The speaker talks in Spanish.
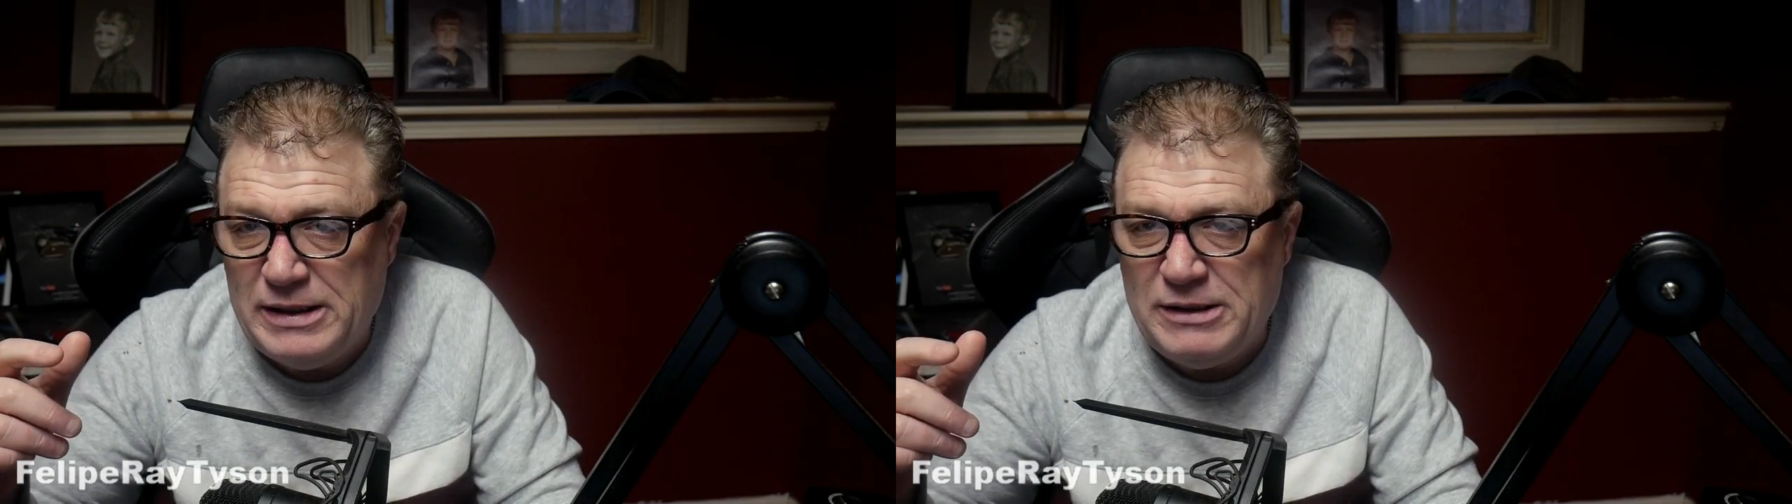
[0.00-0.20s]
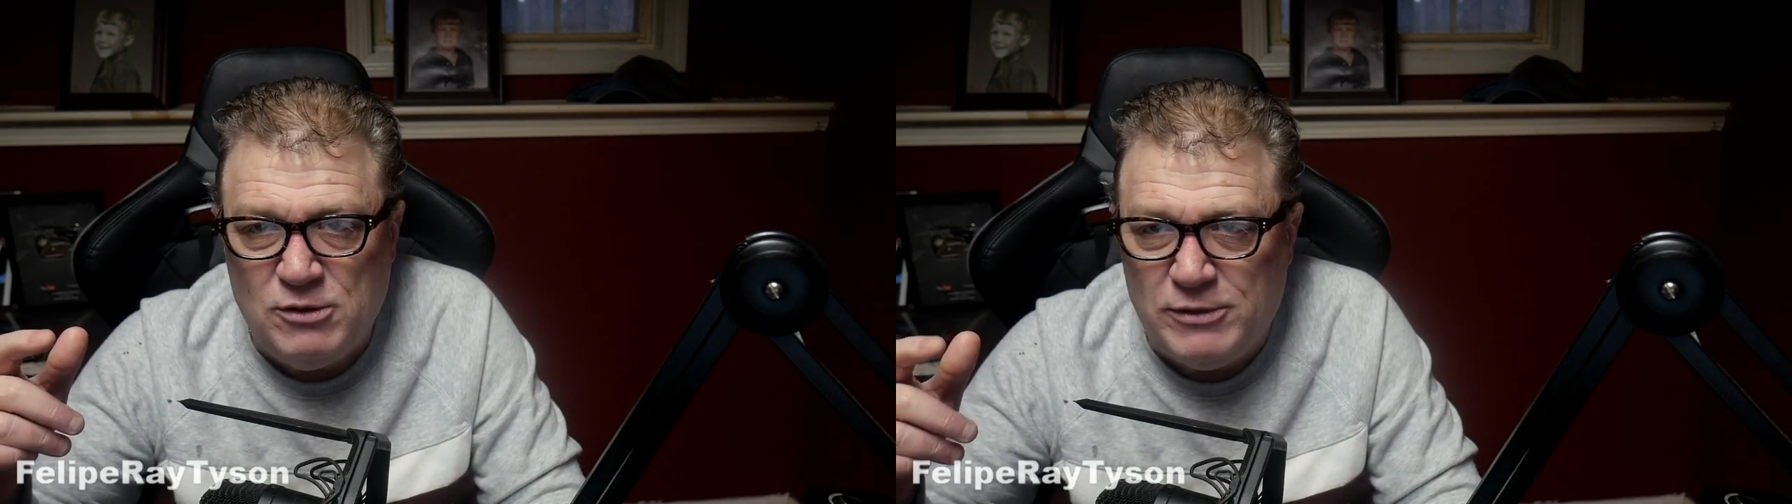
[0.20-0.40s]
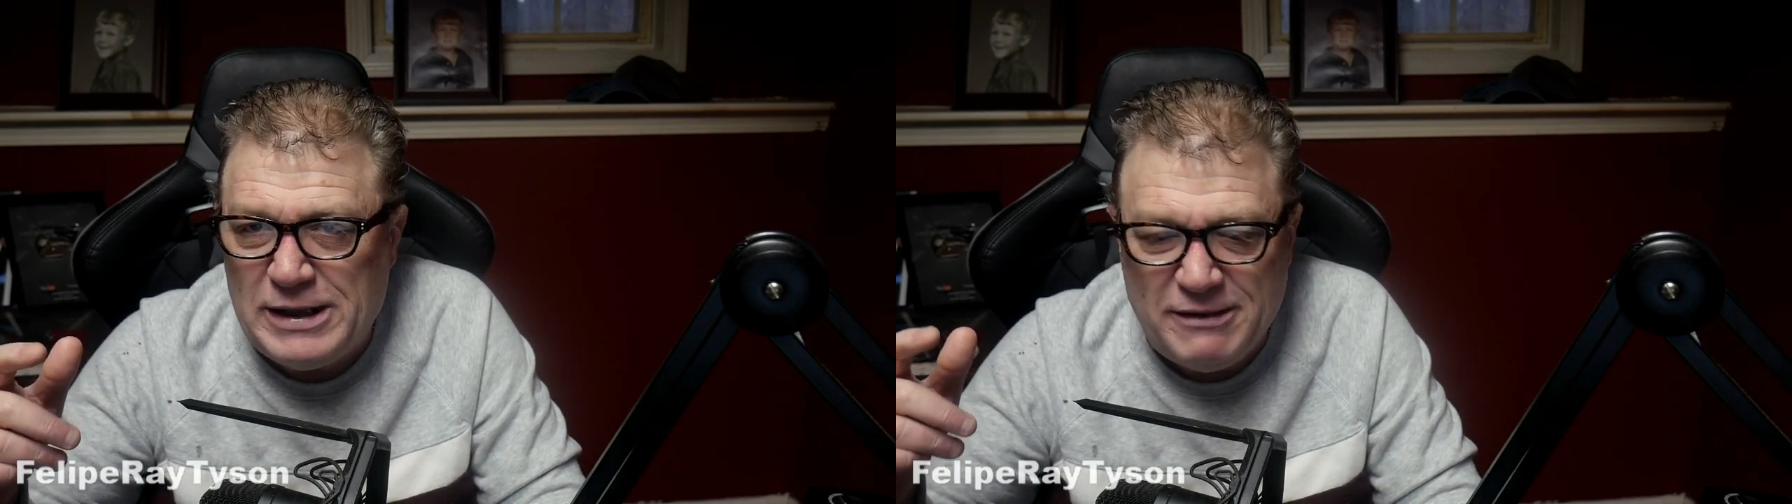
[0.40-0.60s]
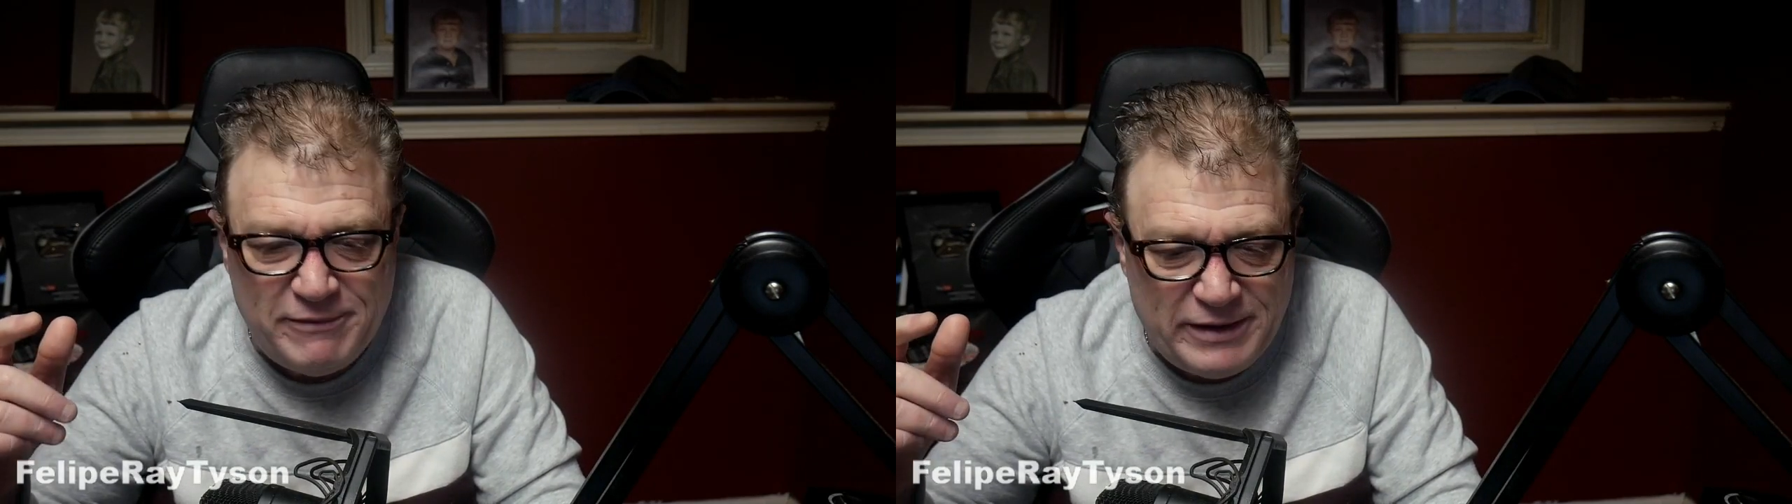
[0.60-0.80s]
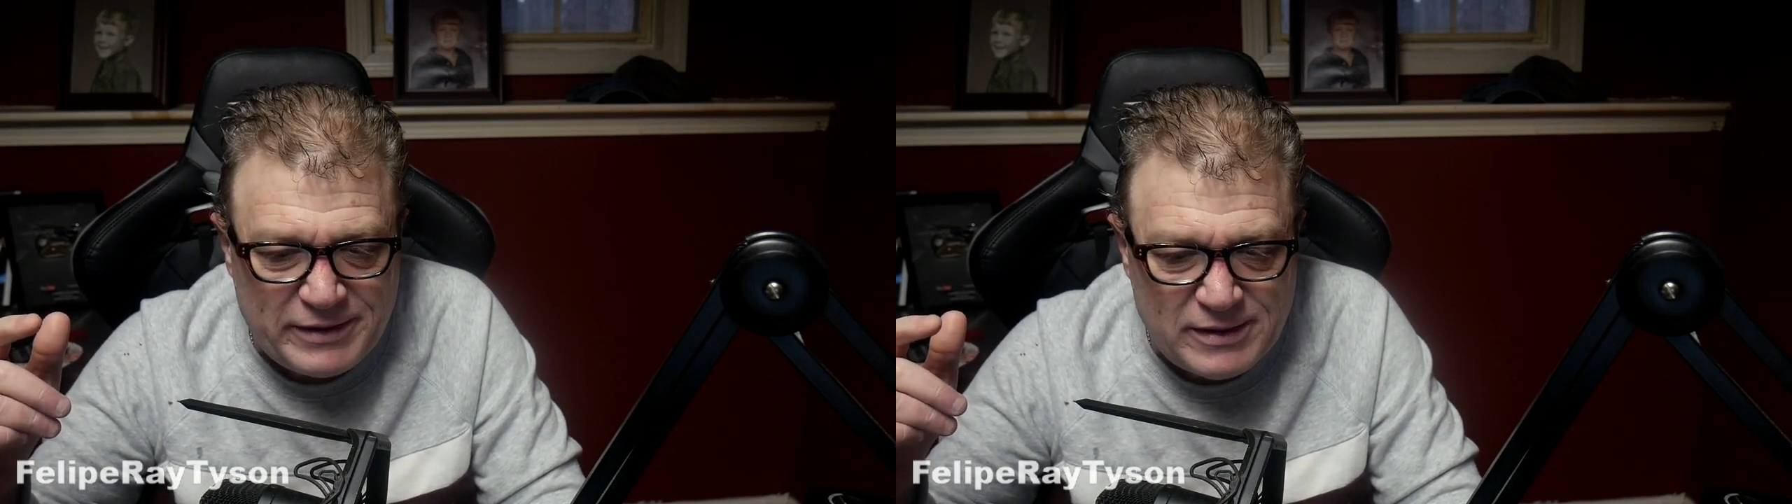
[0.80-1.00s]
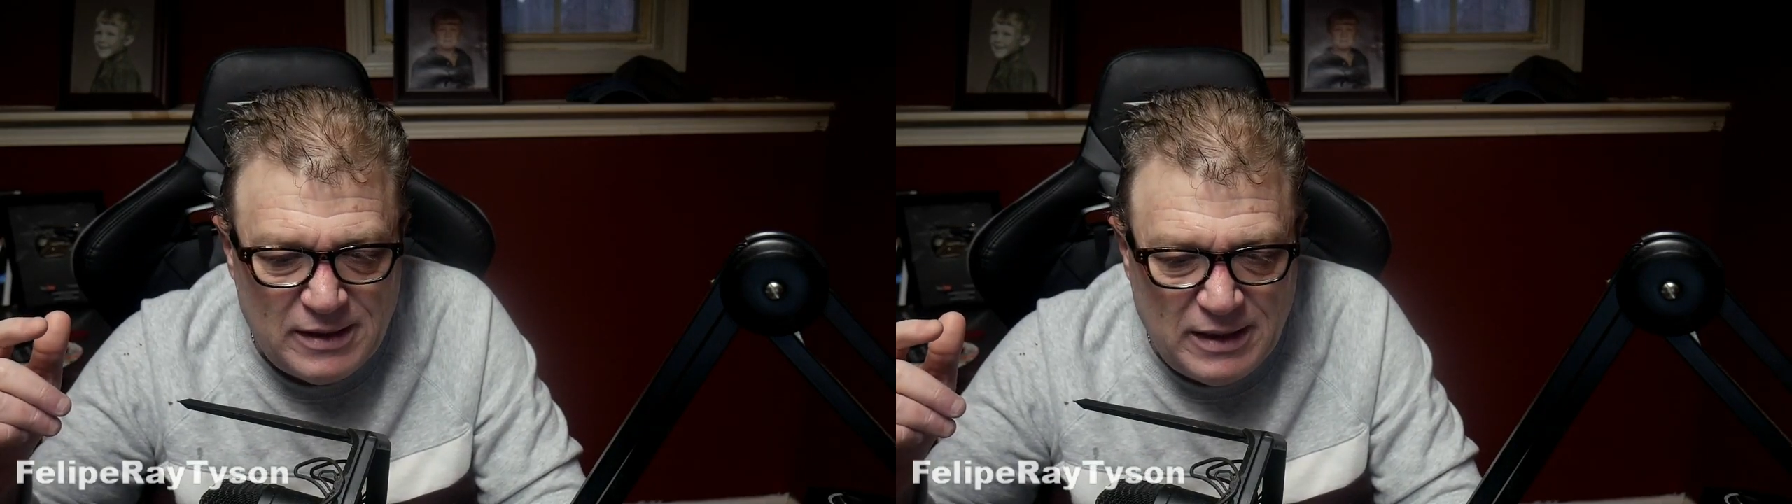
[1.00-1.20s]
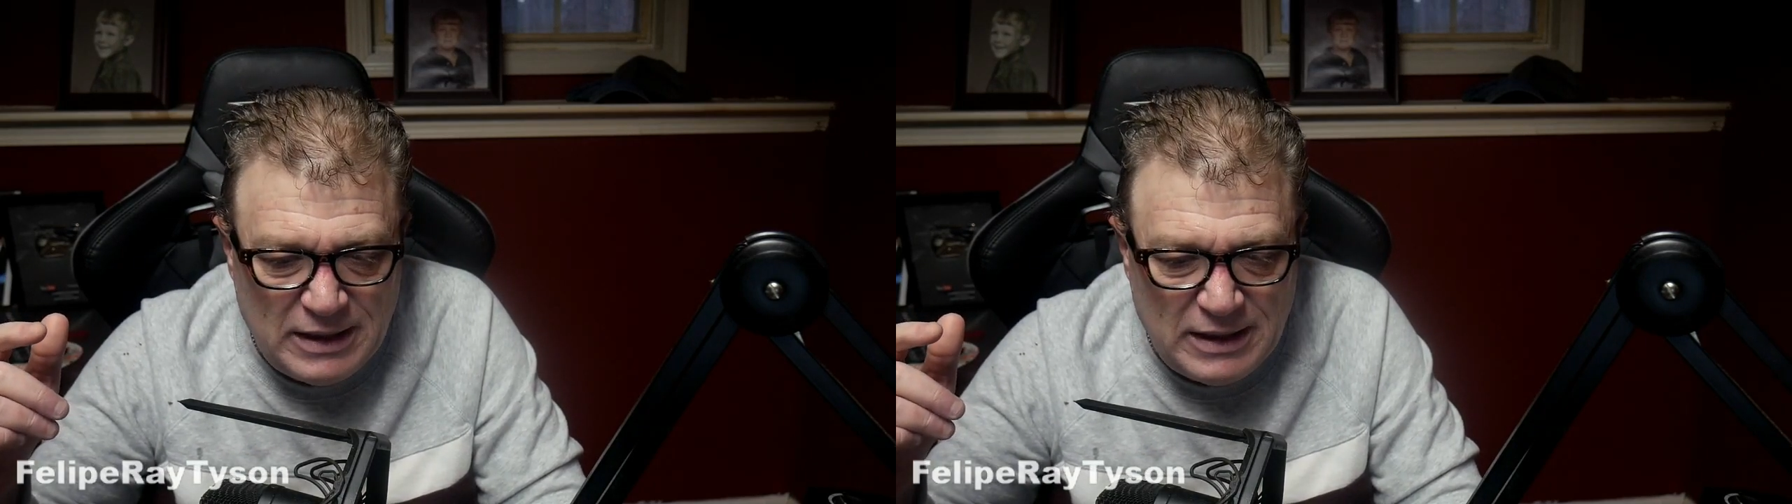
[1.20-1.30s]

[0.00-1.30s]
y lo van a ver